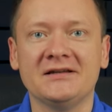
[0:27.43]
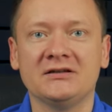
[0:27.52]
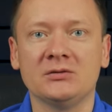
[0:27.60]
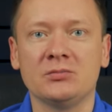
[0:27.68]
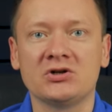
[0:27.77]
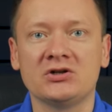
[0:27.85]
не
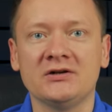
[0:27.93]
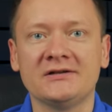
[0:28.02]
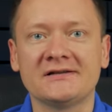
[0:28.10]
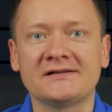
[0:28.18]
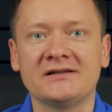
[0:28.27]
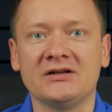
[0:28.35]

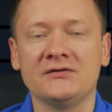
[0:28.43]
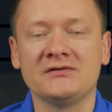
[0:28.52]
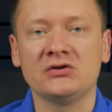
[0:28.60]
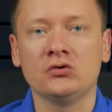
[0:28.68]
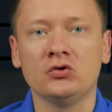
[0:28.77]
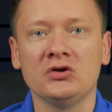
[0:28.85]
отображается, скорее
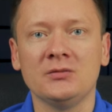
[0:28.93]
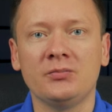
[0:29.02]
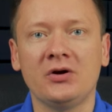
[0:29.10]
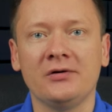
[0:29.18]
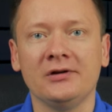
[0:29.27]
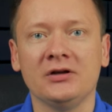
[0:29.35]
всего он
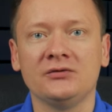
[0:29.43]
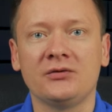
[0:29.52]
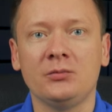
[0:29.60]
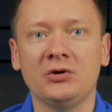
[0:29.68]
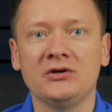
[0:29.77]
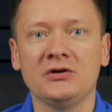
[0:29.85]
неправильно
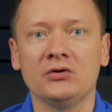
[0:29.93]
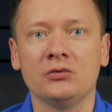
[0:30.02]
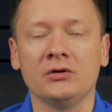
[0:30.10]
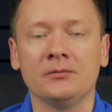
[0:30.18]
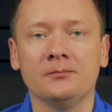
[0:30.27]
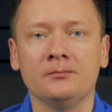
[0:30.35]

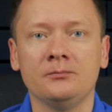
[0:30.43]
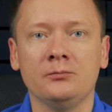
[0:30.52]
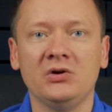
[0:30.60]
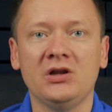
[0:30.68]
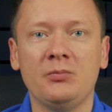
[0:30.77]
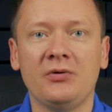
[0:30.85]
отформатирован
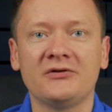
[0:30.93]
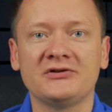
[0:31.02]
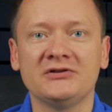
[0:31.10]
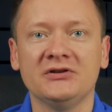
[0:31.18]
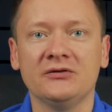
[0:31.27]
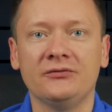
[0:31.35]
была
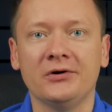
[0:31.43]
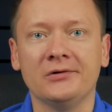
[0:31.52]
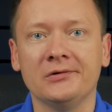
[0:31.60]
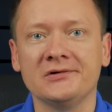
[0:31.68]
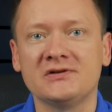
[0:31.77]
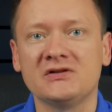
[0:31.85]
повреждена
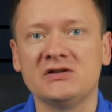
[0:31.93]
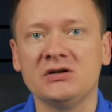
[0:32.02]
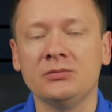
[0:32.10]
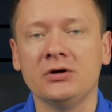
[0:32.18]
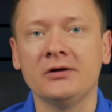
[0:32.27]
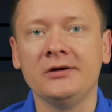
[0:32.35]
файловая
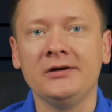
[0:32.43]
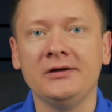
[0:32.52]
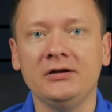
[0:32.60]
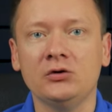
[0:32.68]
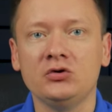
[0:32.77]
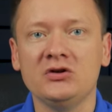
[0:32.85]
система
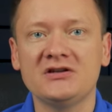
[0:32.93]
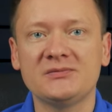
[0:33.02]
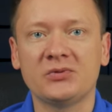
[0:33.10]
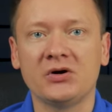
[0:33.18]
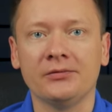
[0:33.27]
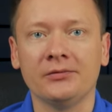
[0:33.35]
или он
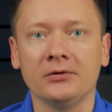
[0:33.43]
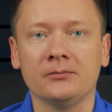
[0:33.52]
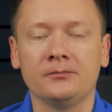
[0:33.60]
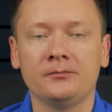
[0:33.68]
неисправен.